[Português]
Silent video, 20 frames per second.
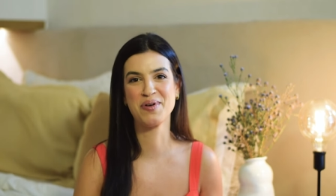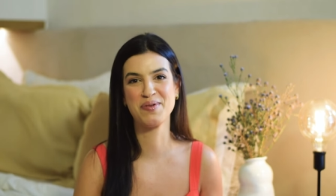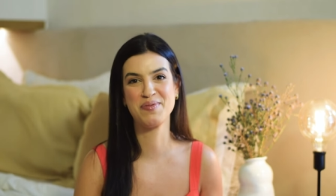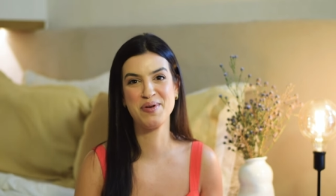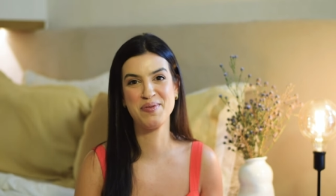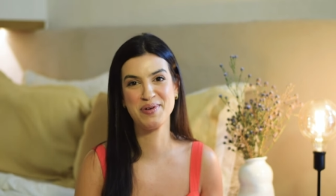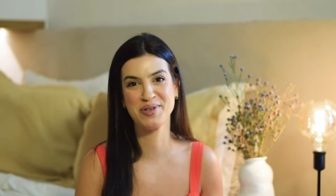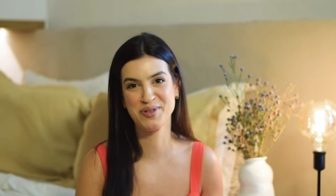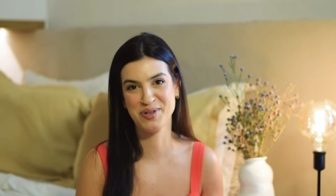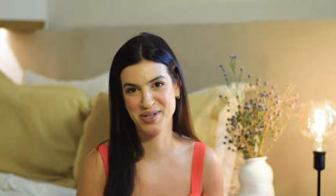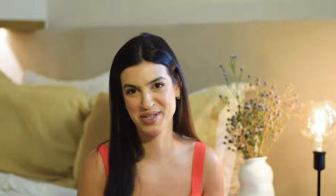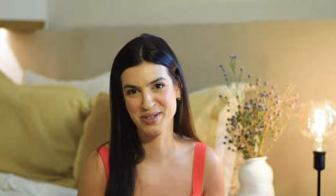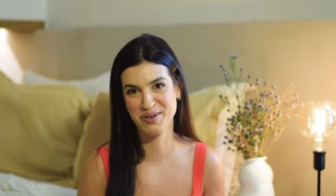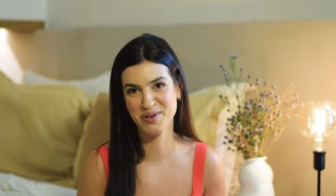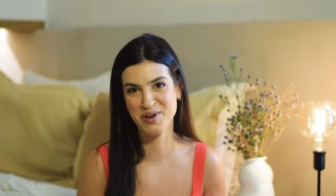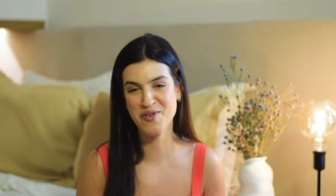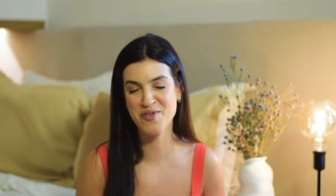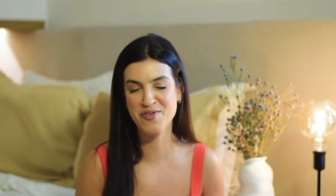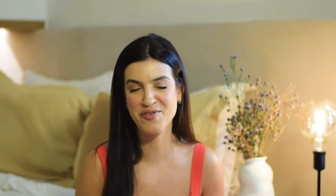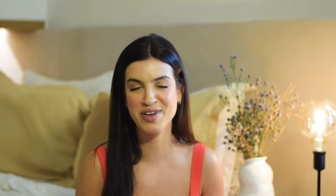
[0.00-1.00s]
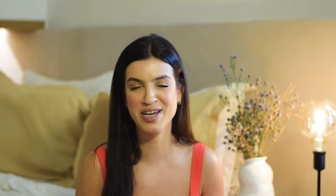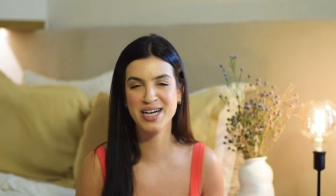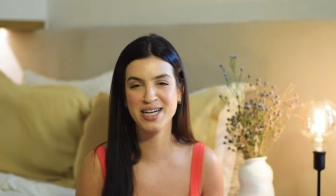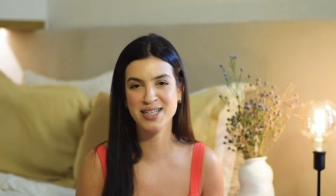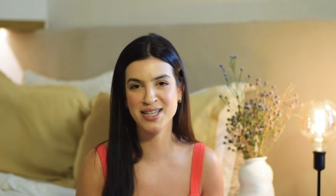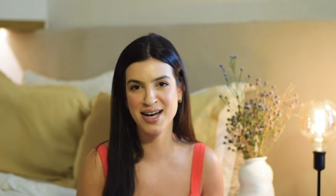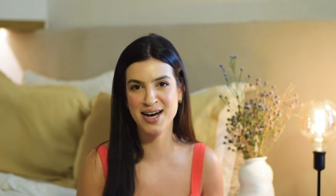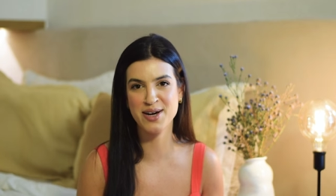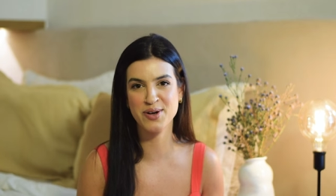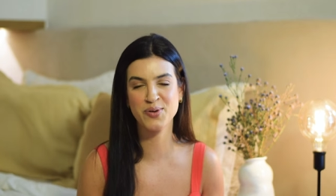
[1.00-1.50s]
para minha menstruação não vi,
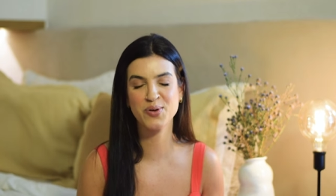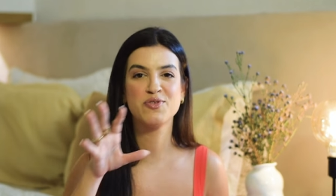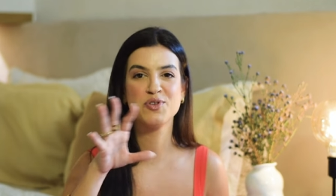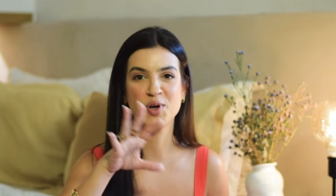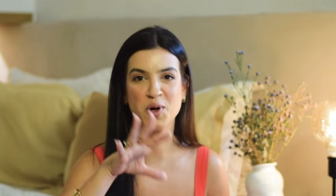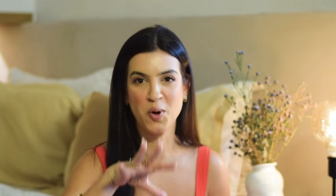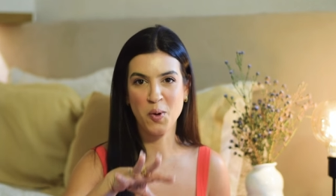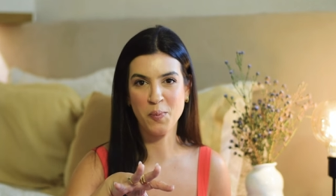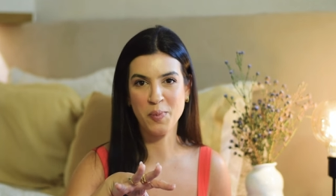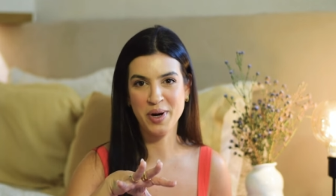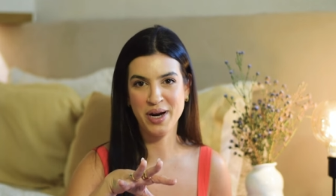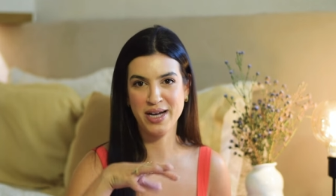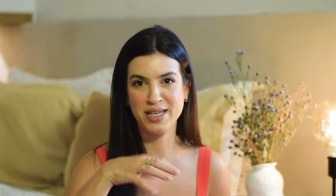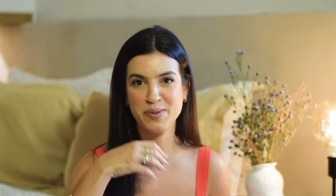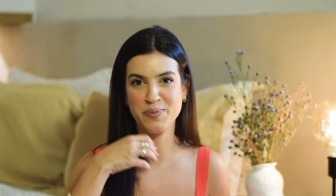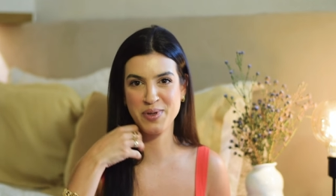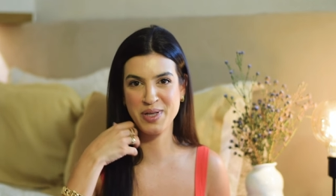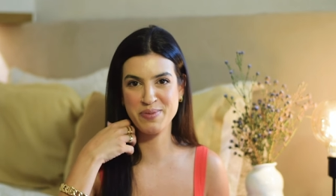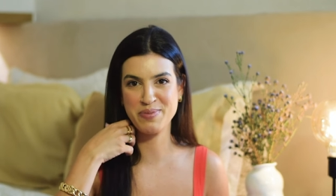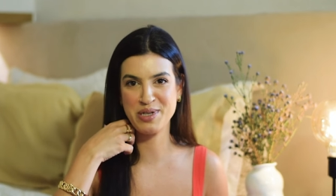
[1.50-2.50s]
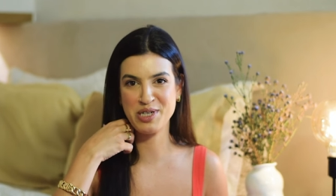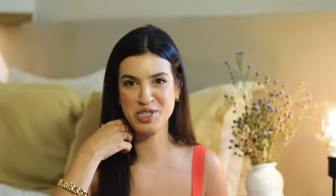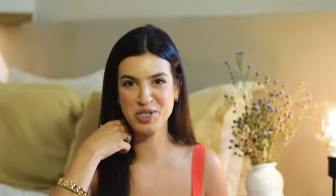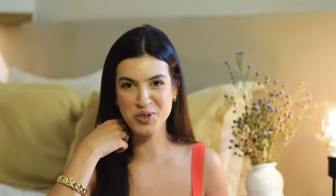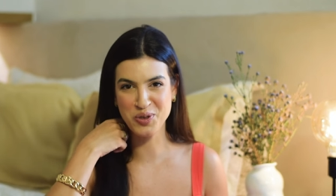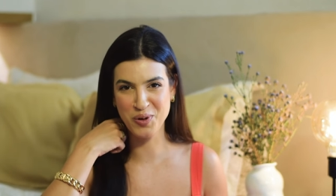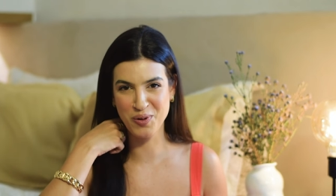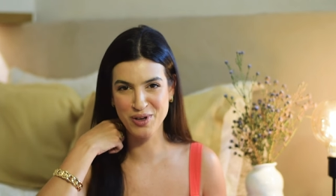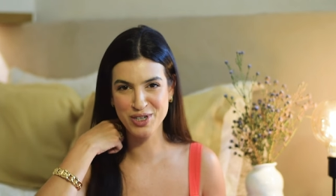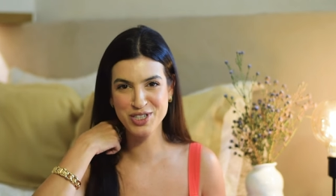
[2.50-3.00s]
Claro, fui acompanhada pela minha
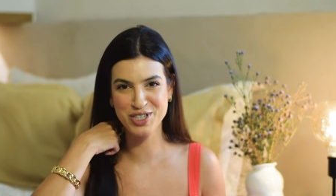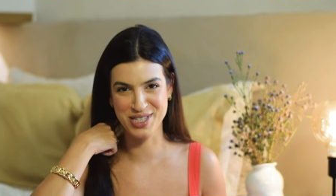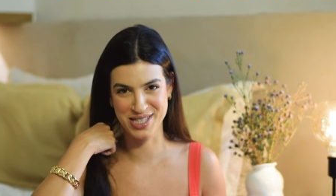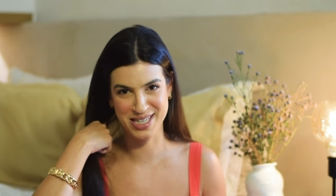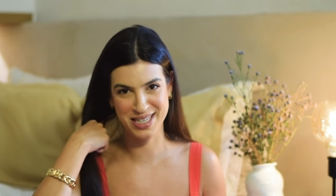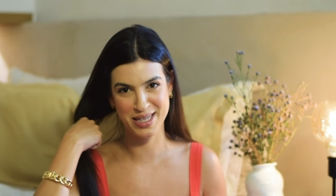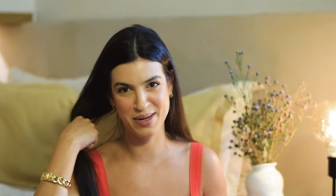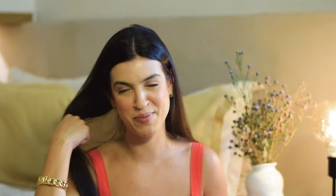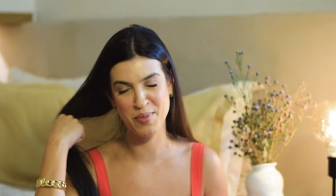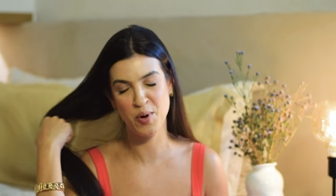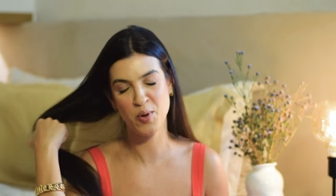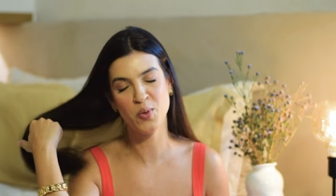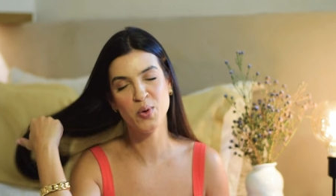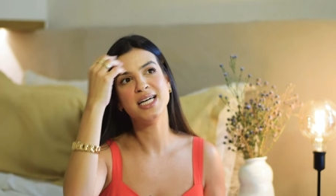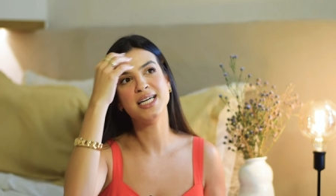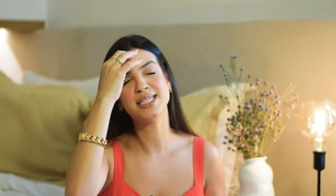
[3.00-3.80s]
ginecologista, tá bom?